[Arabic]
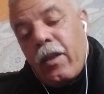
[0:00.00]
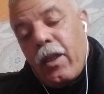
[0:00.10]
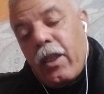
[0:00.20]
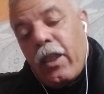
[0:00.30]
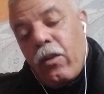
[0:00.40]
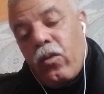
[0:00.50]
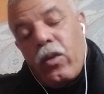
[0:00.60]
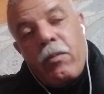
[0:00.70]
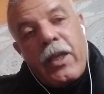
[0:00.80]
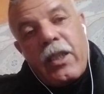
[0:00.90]
خداو
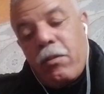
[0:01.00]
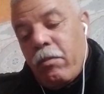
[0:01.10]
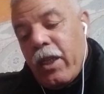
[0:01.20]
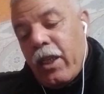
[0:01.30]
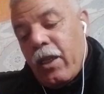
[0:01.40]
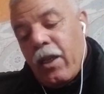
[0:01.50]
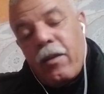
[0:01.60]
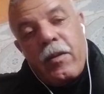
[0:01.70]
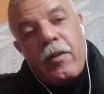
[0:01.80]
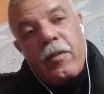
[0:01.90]
المناصب المالية
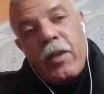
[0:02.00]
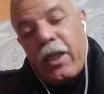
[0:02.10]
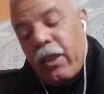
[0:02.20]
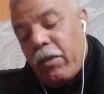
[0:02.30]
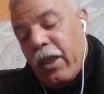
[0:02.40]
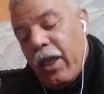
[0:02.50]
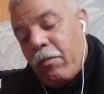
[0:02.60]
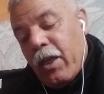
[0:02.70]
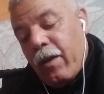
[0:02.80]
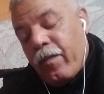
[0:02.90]
الأقدمية
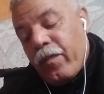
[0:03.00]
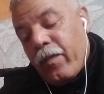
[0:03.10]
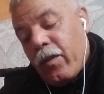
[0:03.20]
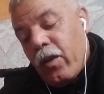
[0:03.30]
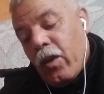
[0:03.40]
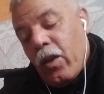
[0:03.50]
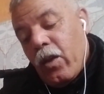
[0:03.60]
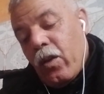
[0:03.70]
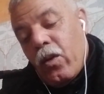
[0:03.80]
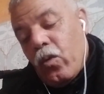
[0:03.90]
العامة
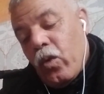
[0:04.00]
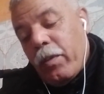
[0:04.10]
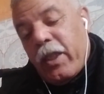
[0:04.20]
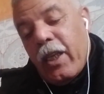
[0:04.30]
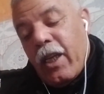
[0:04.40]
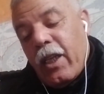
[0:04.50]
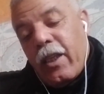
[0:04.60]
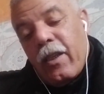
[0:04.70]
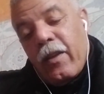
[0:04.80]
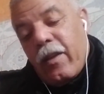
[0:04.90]

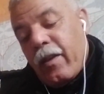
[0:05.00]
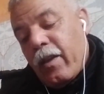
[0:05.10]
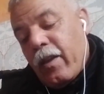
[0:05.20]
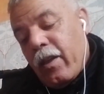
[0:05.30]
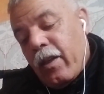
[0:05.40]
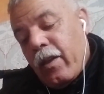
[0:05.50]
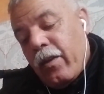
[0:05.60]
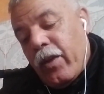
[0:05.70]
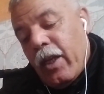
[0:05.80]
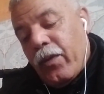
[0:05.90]
وبالتالي
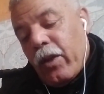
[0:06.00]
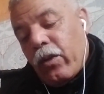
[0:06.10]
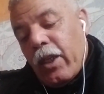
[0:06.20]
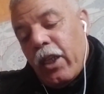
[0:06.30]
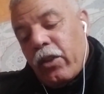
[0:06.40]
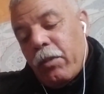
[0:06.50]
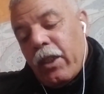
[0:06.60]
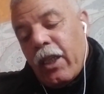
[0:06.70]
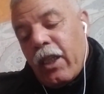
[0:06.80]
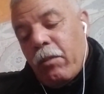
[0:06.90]
في 2012 من
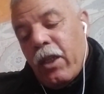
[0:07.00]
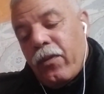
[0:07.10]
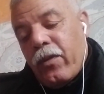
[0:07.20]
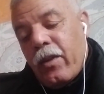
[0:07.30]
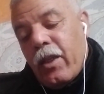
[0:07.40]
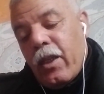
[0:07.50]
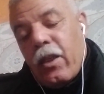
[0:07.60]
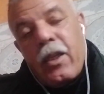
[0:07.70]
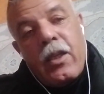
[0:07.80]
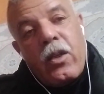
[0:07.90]
تحط الملف
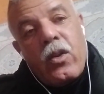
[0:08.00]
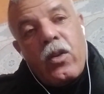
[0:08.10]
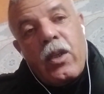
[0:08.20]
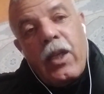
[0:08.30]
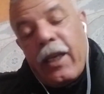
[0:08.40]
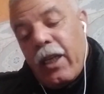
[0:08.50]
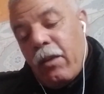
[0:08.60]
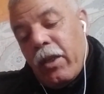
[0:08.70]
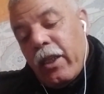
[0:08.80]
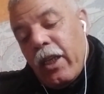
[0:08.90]

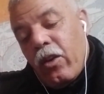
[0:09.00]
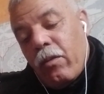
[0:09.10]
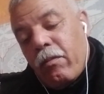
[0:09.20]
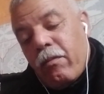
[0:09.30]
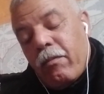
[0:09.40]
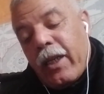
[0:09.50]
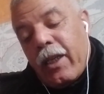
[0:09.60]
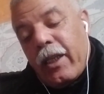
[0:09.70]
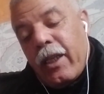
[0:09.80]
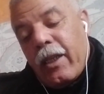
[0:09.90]
أغلبية ديالهم
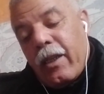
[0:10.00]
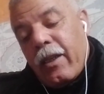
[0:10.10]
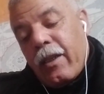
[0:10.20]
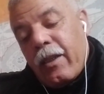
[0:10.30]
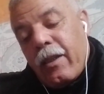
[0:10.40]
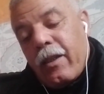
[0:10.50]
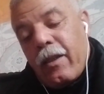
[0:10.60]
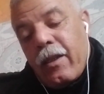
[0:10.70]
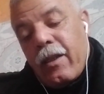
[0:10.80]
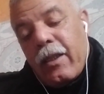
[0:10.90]
مرقيين
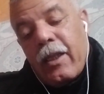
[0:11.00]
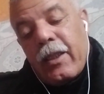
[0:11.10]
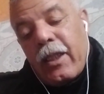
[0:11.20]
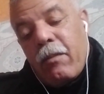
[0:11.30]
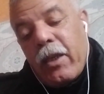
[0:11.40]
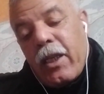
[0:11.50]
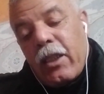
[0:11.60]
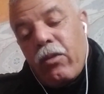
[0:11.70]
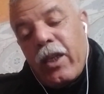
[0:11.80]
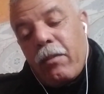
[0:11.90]
ثلاثة
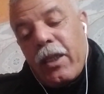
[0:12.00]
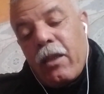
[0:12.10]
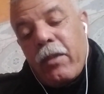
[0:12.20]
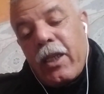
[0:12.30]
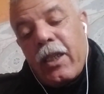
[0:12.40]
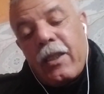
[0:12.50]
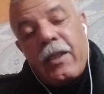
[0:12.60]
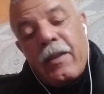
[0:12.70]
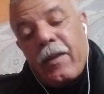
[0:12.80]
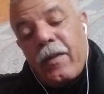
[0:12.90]
المرات ولا أربعة المرات
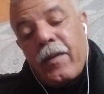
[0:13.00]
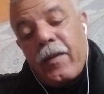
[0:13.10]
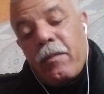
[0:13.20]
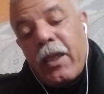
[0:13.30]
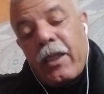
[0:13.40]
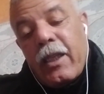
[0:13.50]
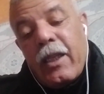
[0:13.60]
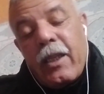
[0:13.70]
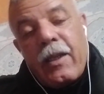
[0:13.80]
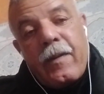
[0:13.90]

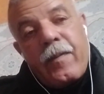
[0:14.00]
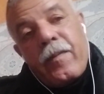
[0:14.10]
بالاختيار